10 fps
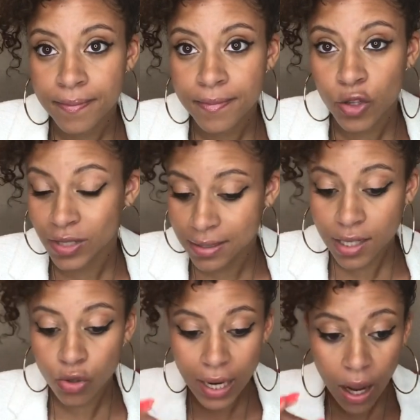Donc ça veut dire que
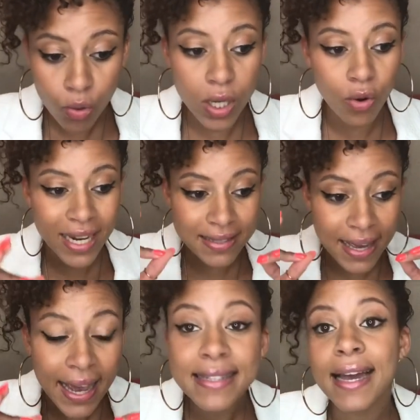là où il aurait été
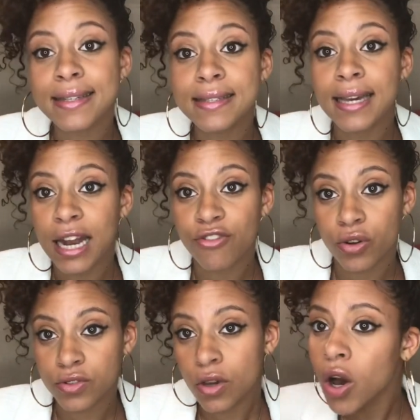interdit à la
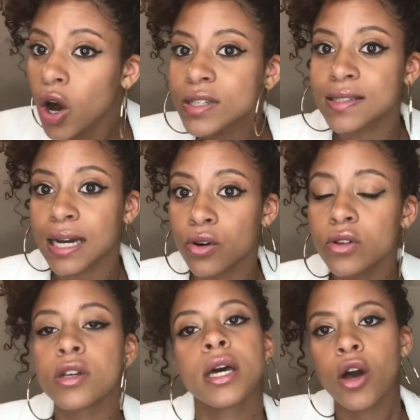vente en hexagone,
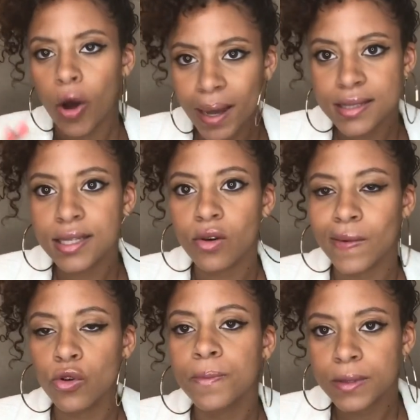en Martinique et en
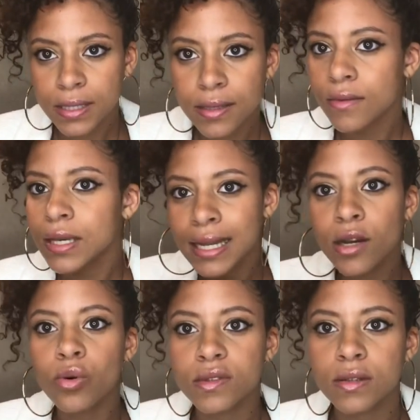Guadeloupe, il est,
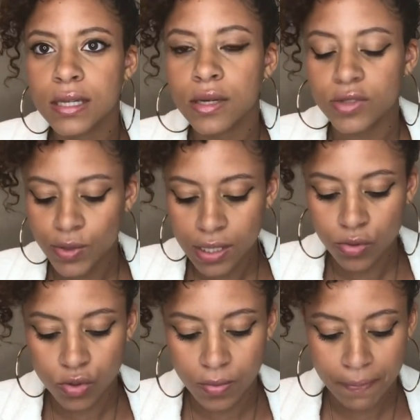il est continué d'être
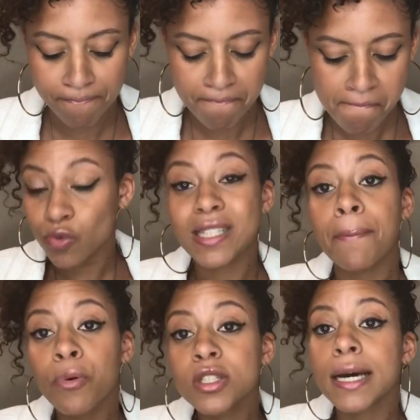consommé. Ça
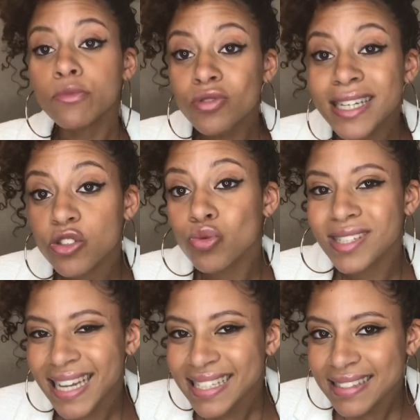pose quand même une question
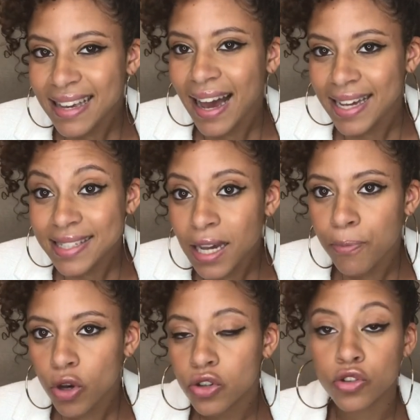sanitaire assez
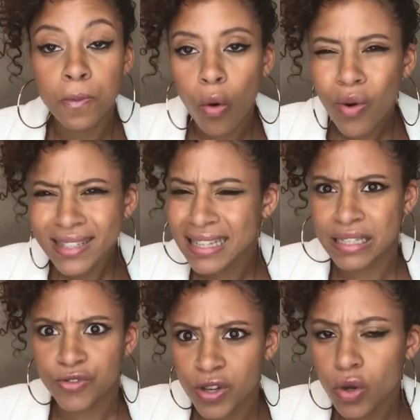importante. Pourquoi cette
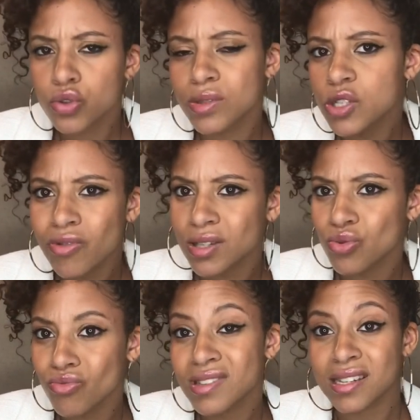différence de situation
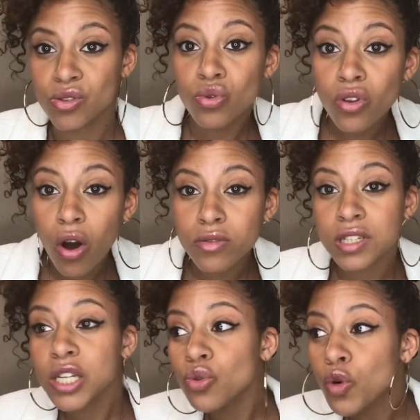C'est étonnant, tiens
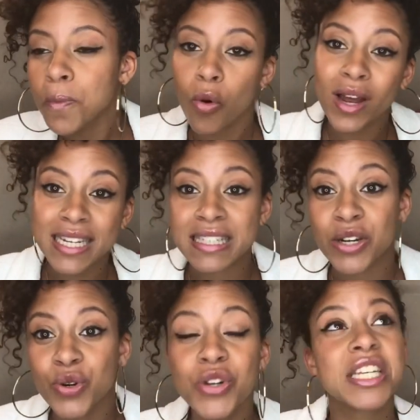donc, pourquoi
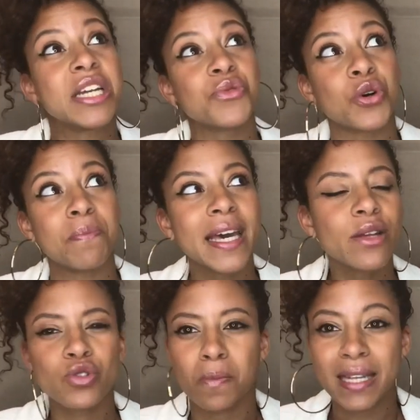l'Hexagone et l'Outre-mer ne
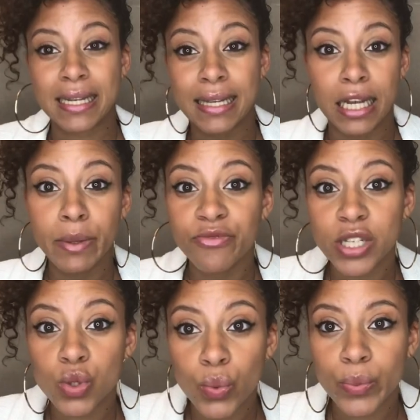sont pas traités de la même
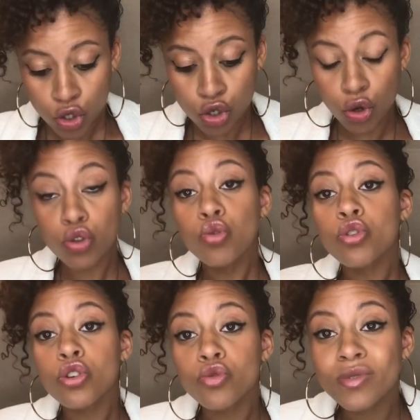façon Surtout que
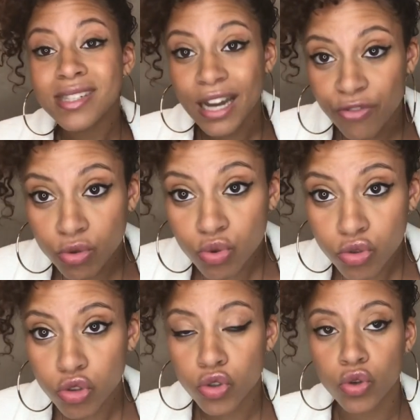nous savons tous
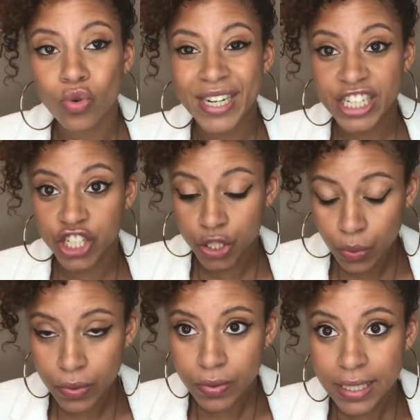que dans nos régions,
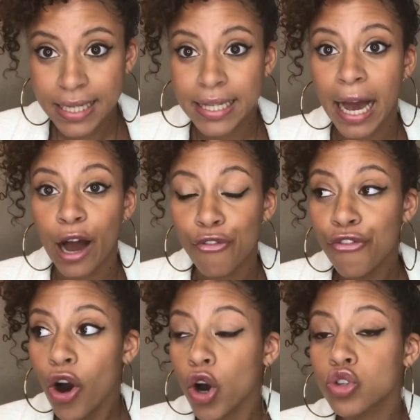il y a un
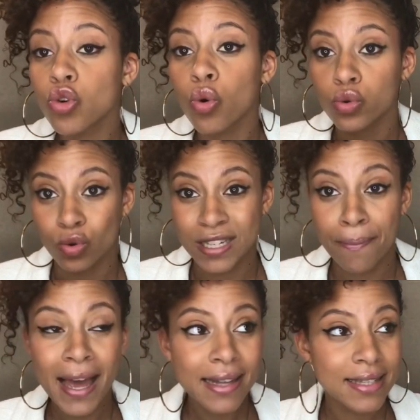fort taux de
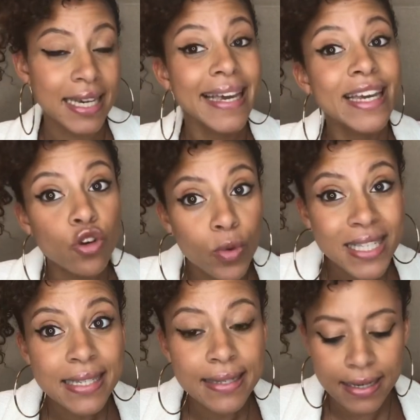diabète et
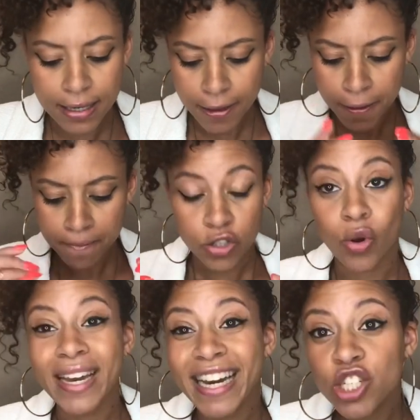d'obésité. Dans les
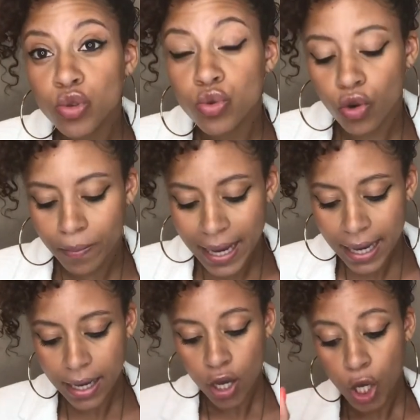régions d'outre-mer,
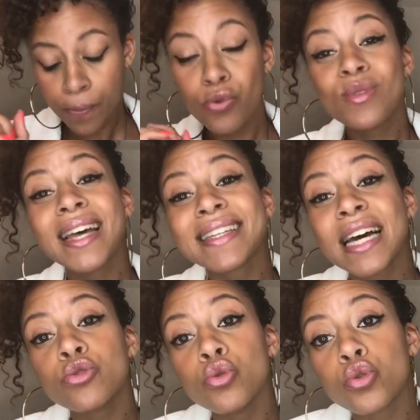plus d'un
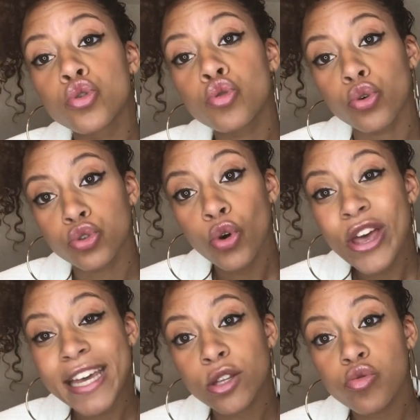adulte sur deux
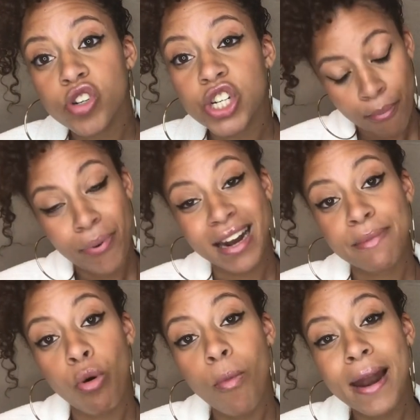est touché par les
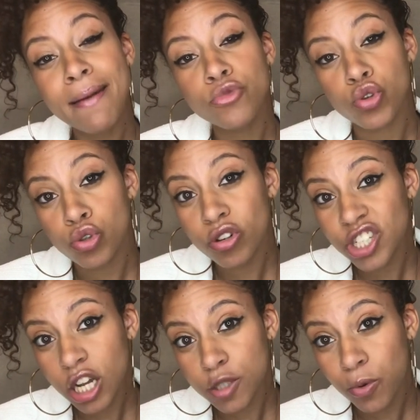problèmes de
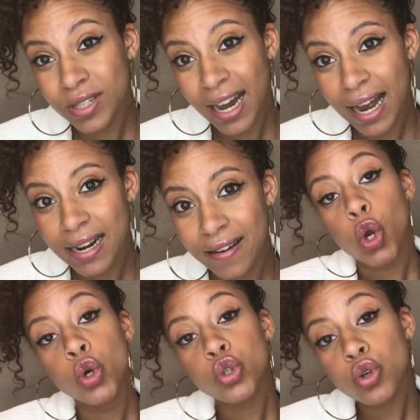surcharge pondérale.
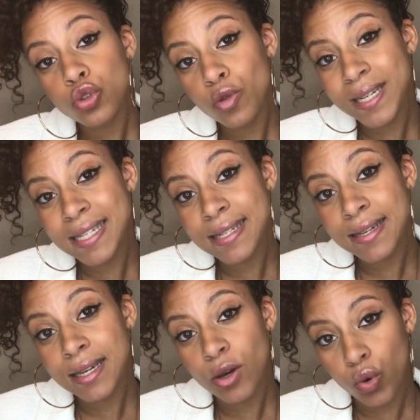Le taux
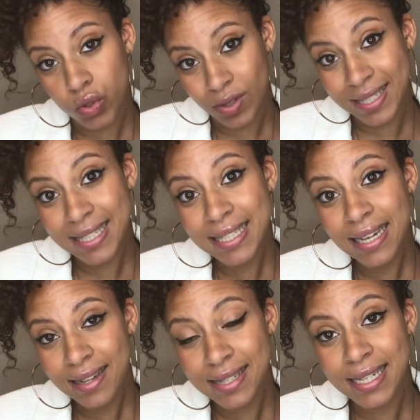d'obésité aux Antilles
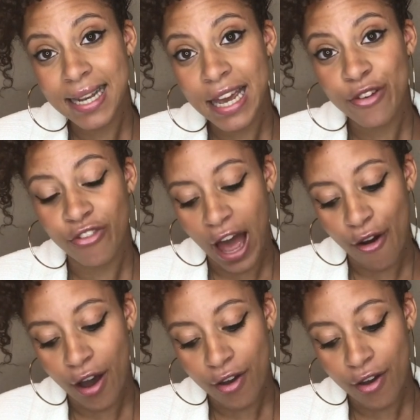s'élève à